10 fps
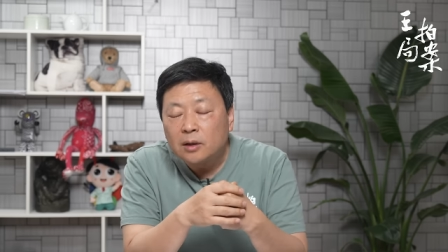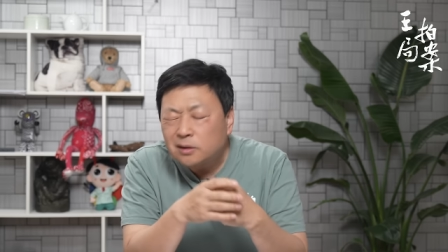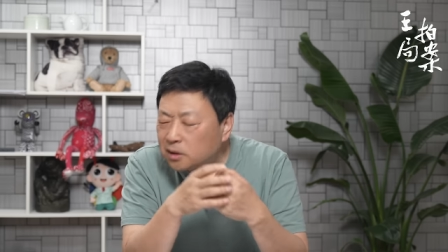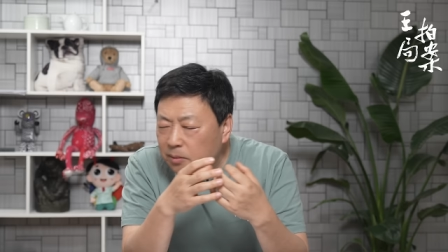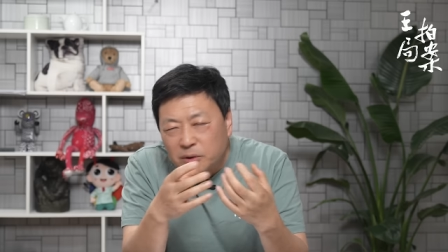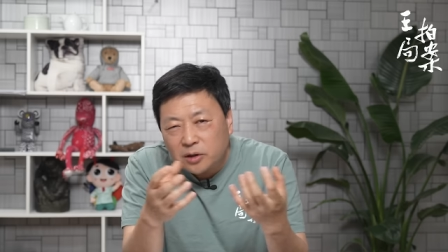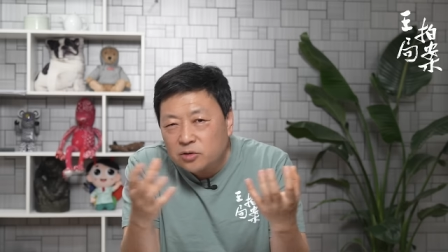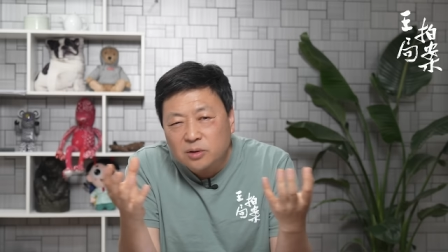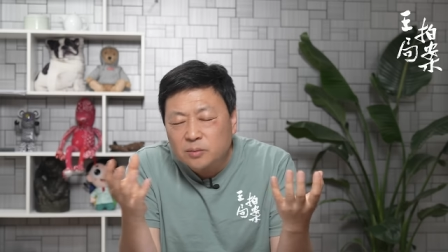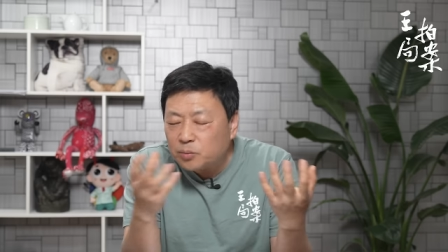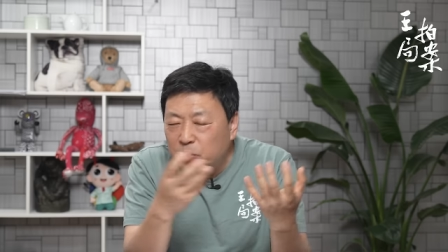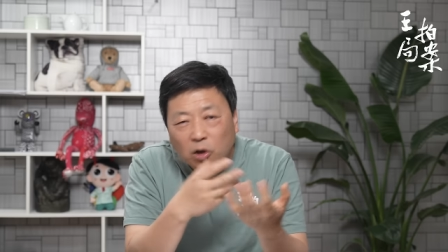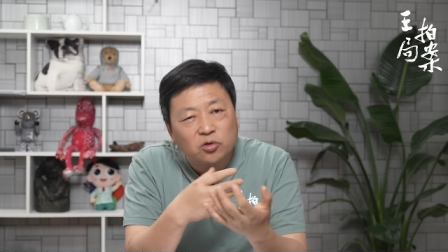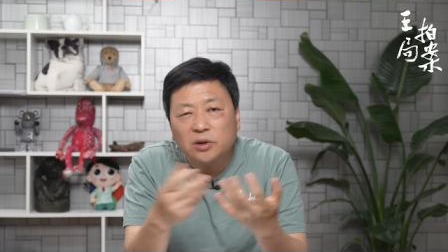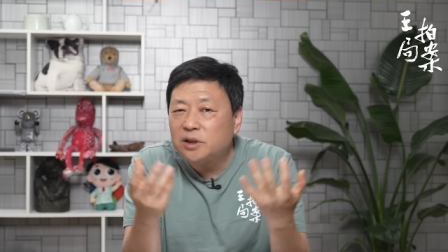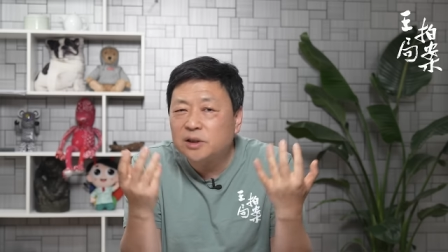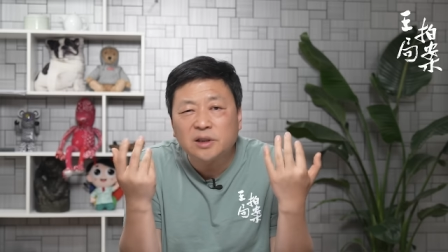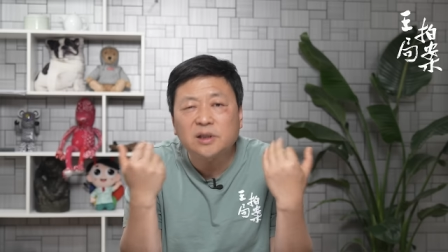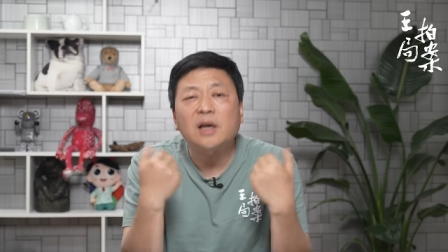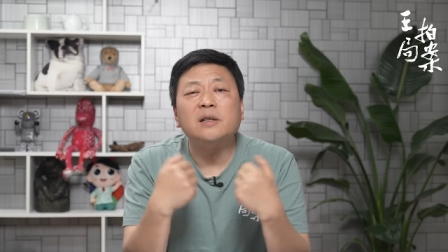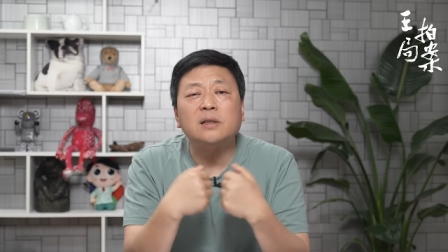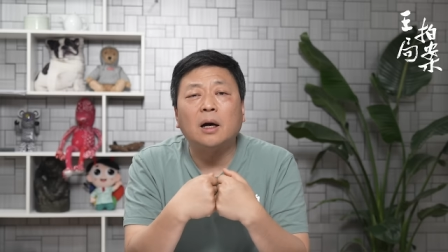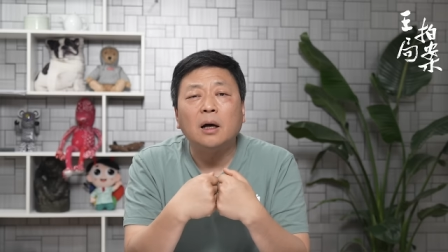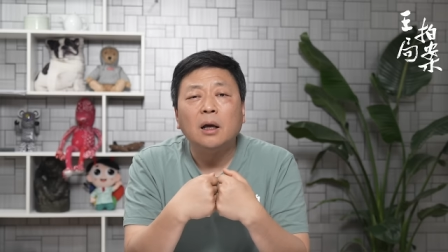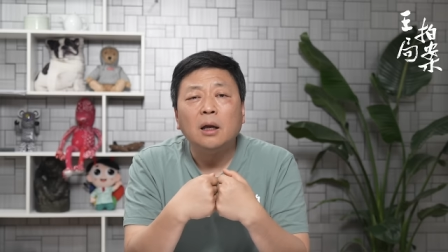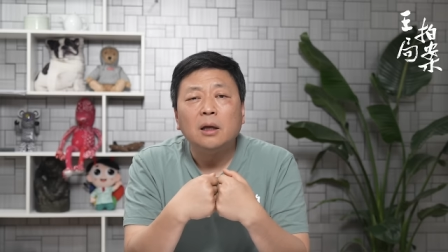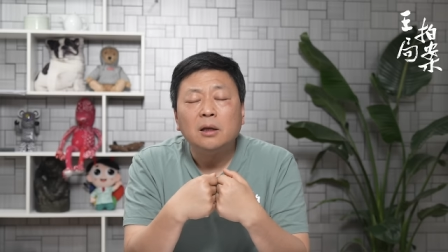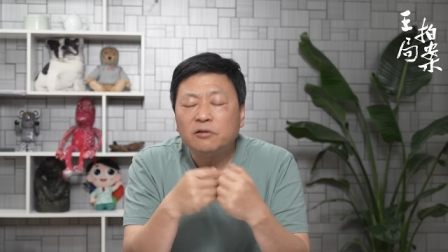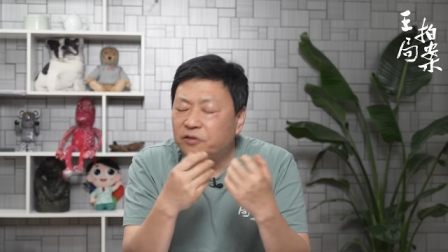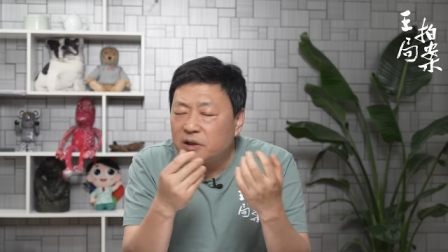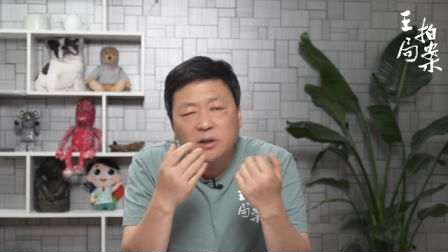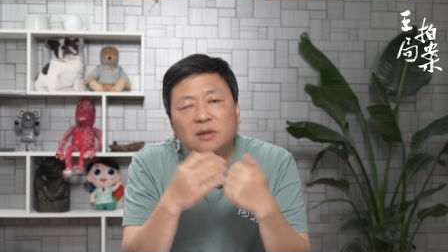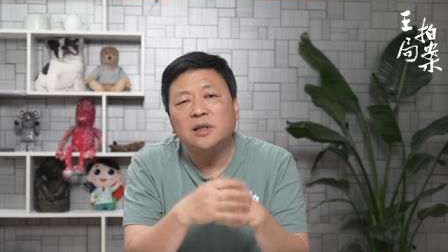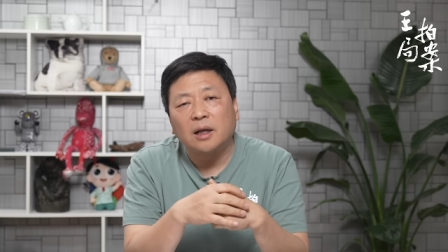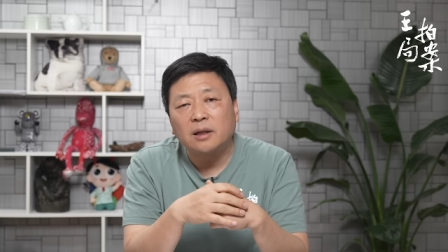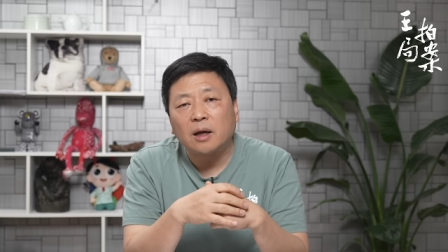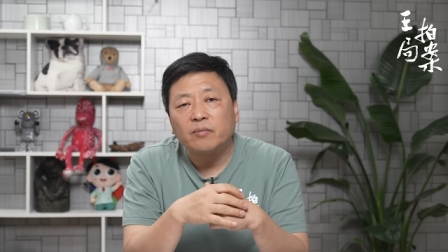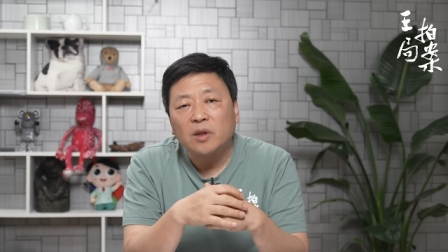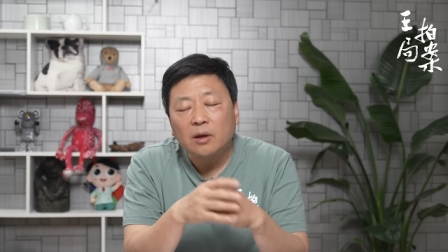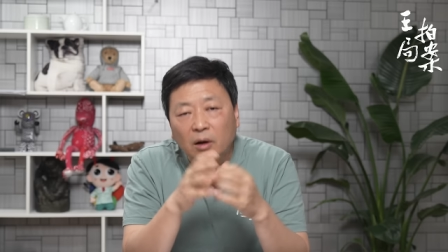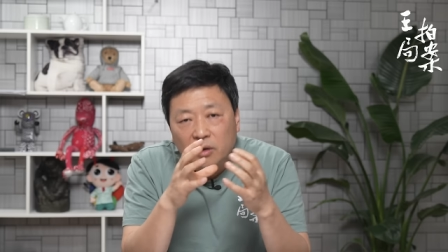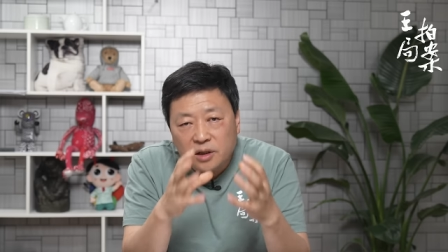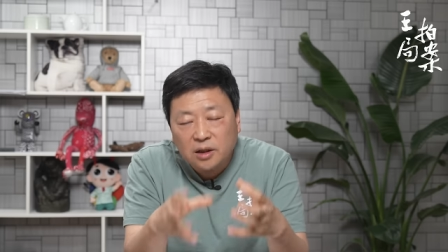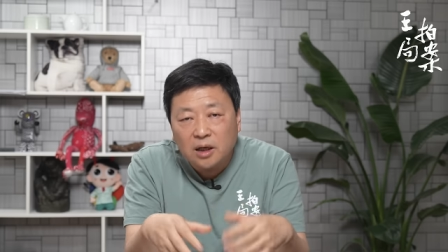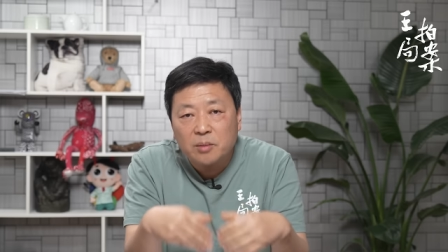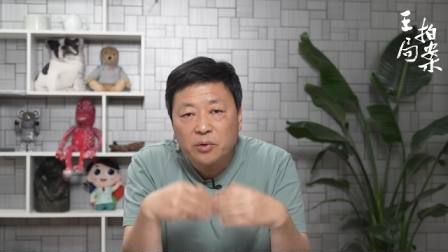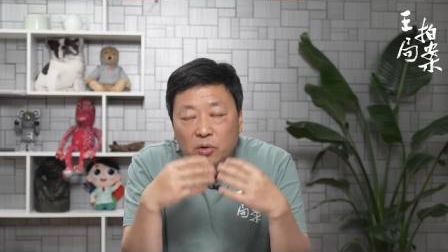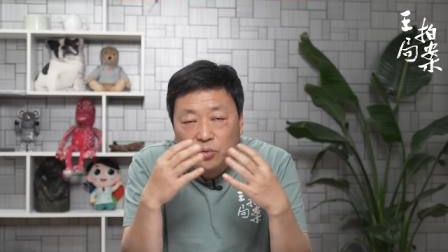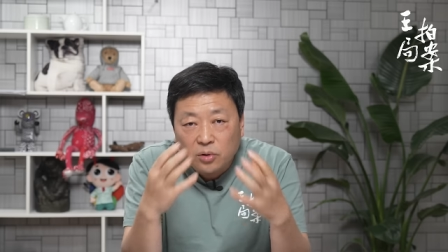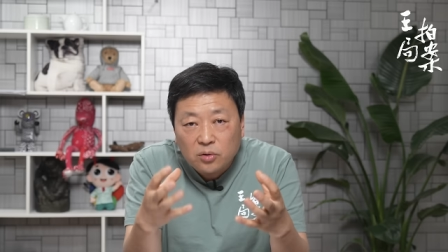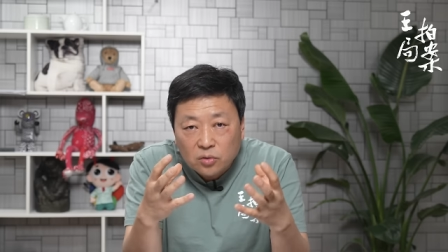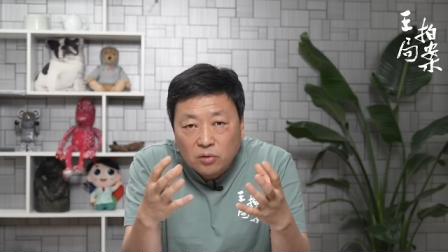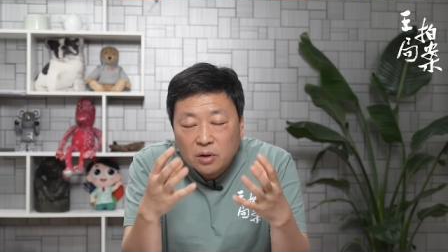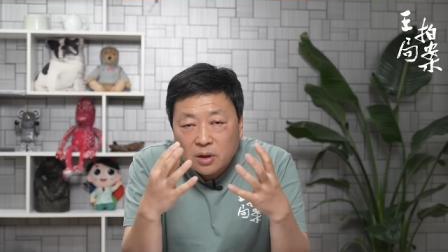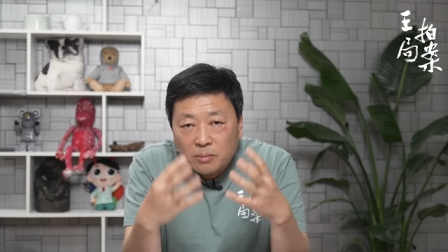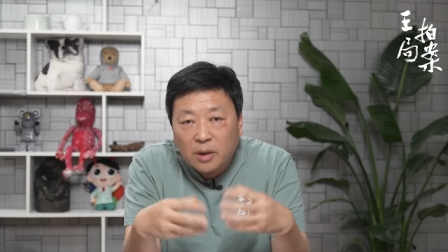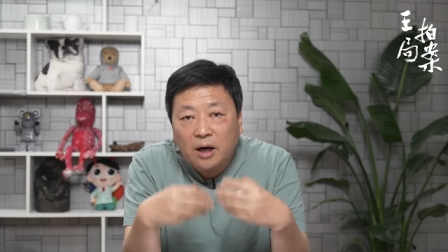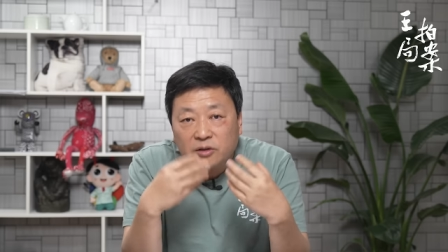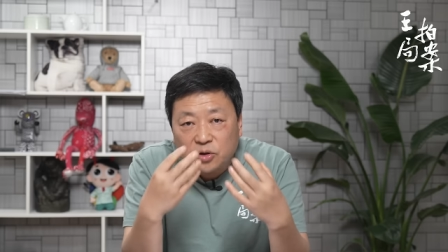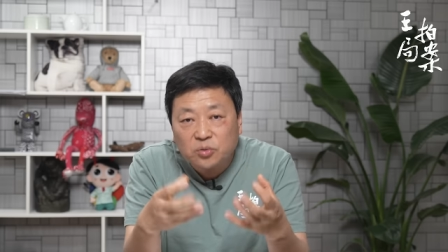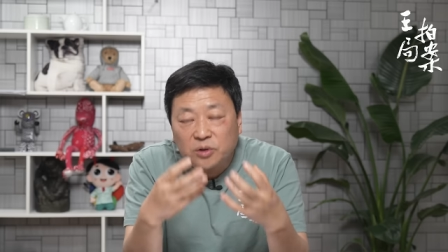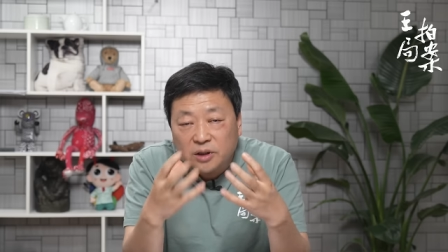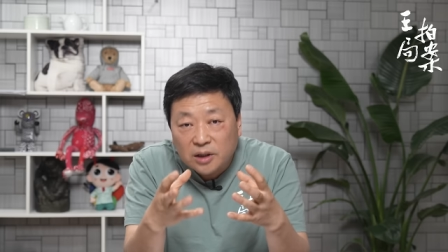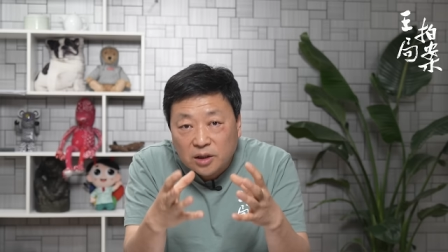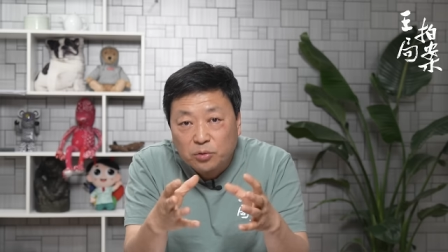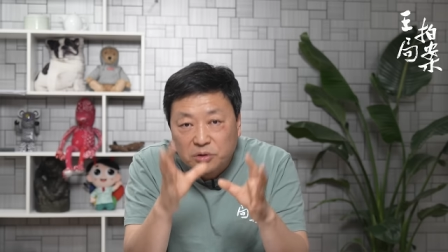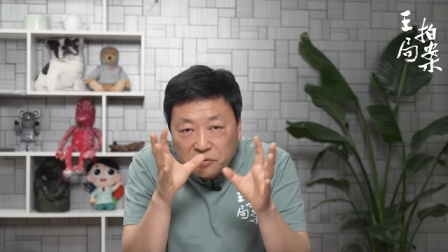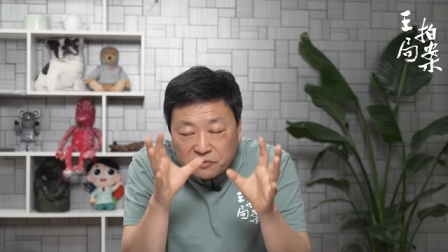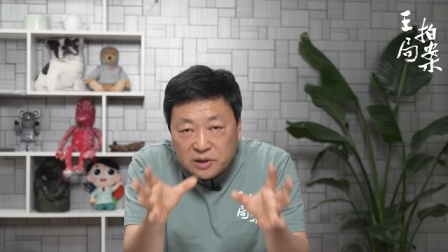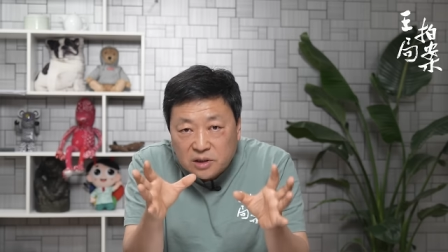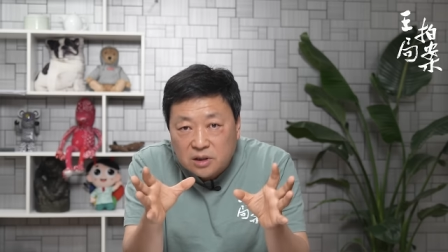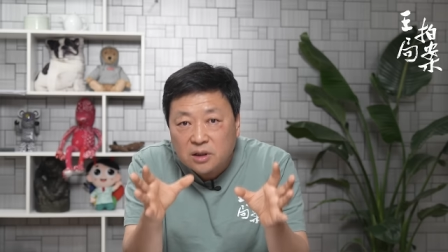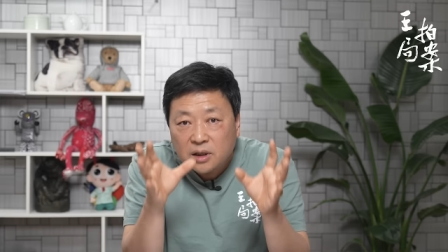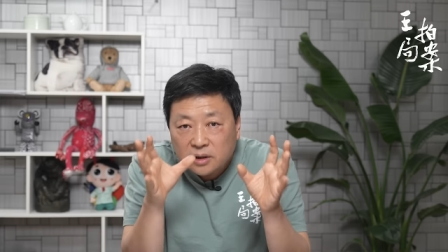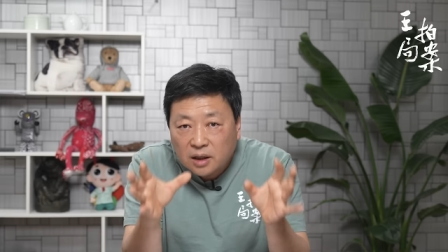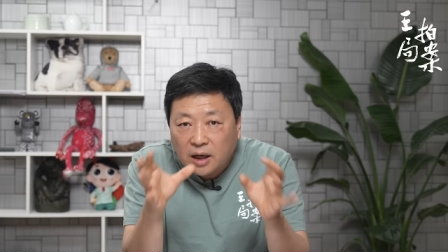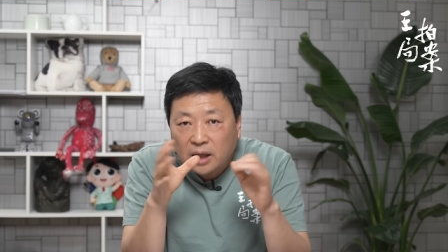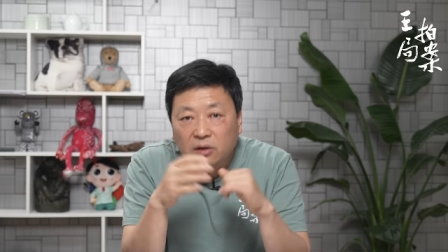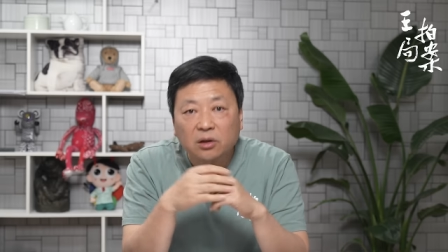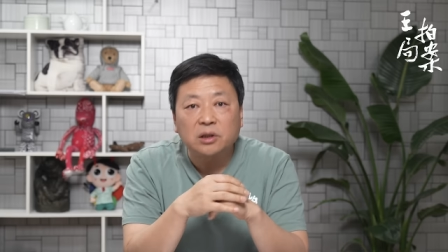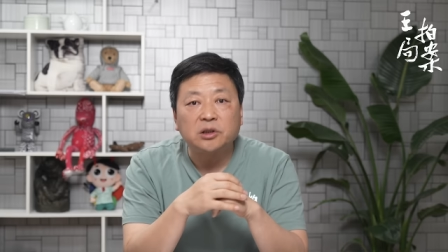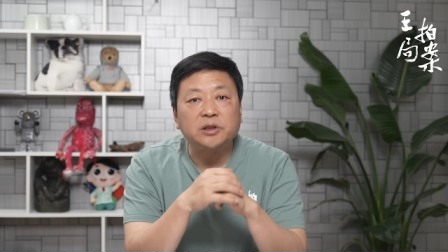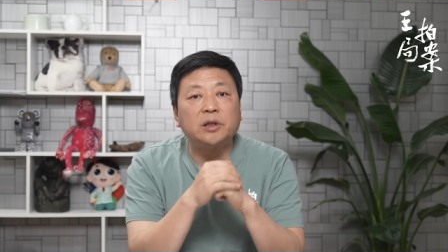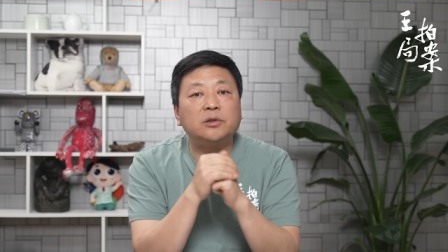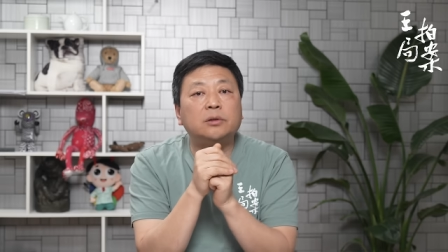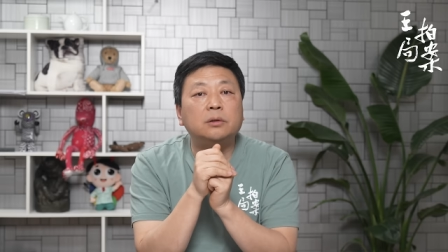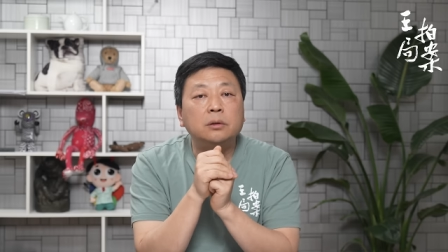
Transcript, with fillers: 基本上就描述的一些现象，非常简单，而且他也没有运用马克思主义的理论去分析他看到的那个现实。